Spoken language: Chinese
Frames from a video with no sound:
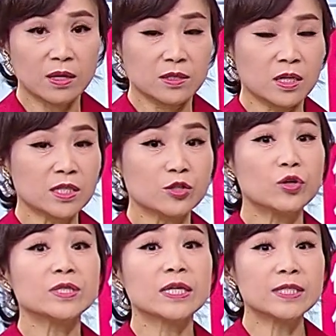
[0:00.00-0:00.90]
这是
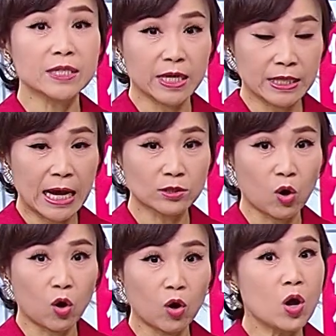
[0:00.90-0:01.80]
券商寄给他的
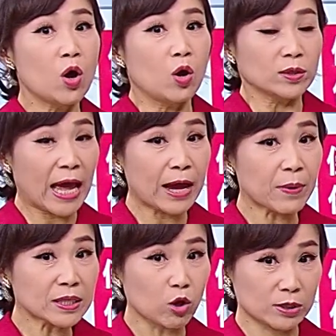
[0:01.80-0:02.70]
哦。台
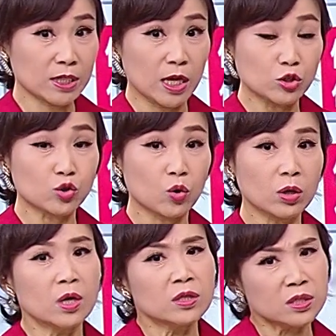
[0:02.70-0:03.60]
湾投资人
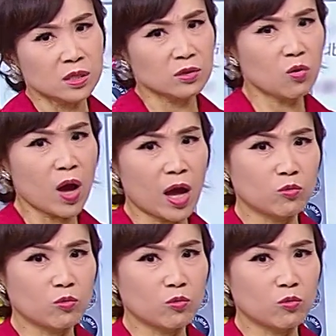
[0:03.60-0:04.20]
说：“奇怪，